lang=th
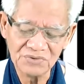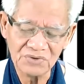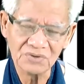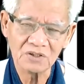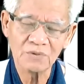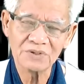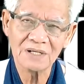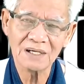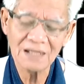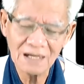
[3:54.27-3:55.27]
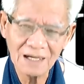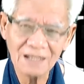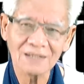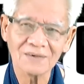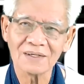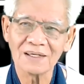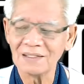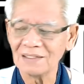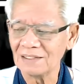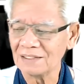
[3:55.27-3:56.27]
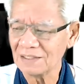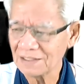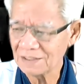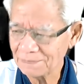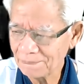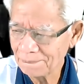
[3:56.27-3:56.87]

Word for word: จึงจะมาใช้ได้ก็แค่นั้นเองนะครับ